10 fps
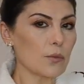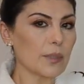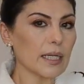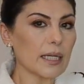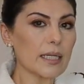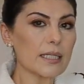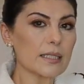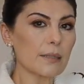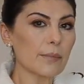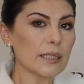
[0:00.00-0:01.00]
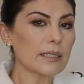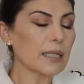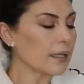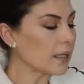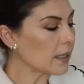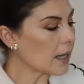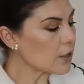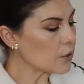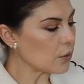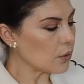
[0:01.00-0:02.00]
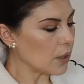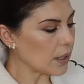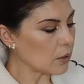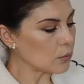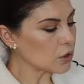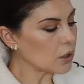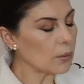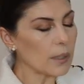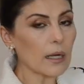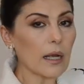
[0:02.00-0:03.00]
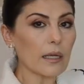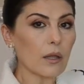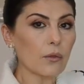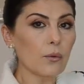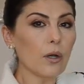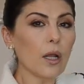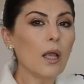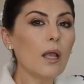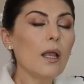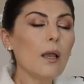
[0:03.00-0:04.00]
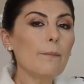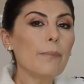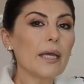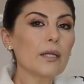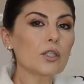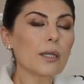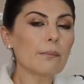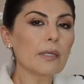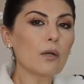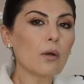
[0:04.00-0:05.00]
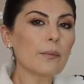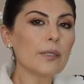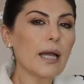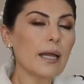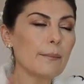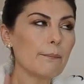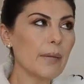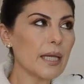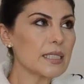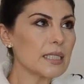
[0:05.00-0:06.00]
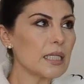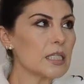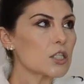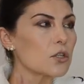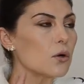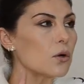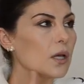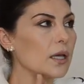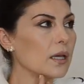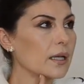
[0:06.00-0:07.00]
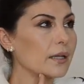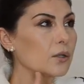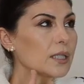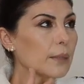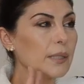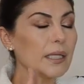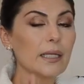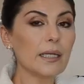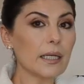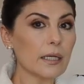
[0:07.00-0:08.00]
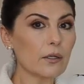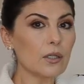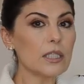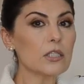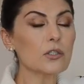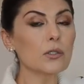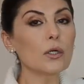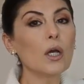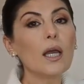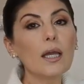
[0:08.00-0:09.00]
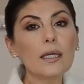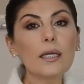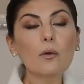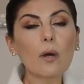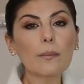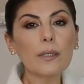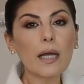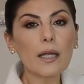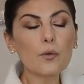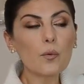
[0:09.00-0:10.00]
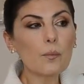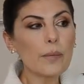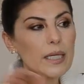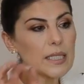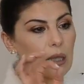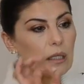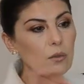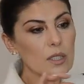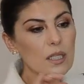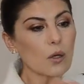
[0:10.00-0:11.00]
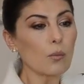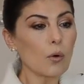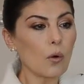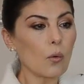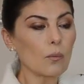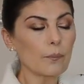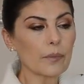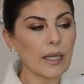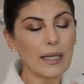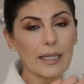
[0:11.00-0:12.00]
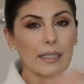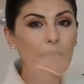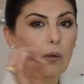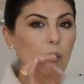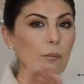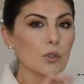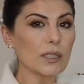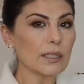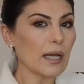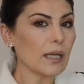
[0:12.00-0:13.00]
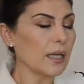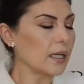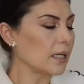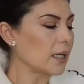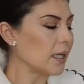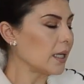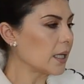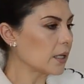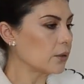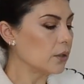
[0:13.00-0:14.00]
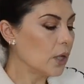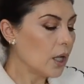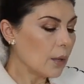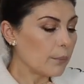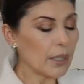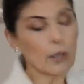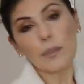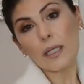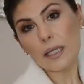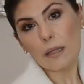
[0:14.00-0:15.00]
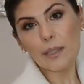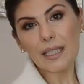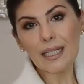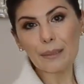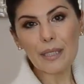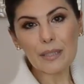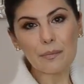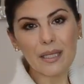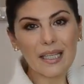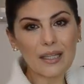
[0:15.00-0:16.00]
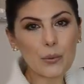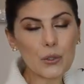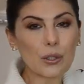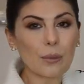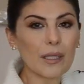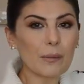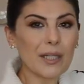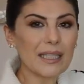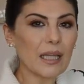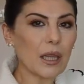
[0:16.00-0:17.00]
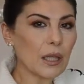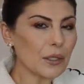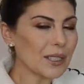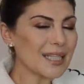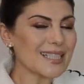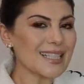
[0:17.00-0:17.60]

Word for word: Yo me traje este en patita de gallo, eh, como os digo, blanca y azul, pero también lo había en beige liso, eh, creo que también en negro liso y lo había en un beige haciendo así como en la tela una motita en negro pero a mí realmente el que más me gustó, me llamó la atención, es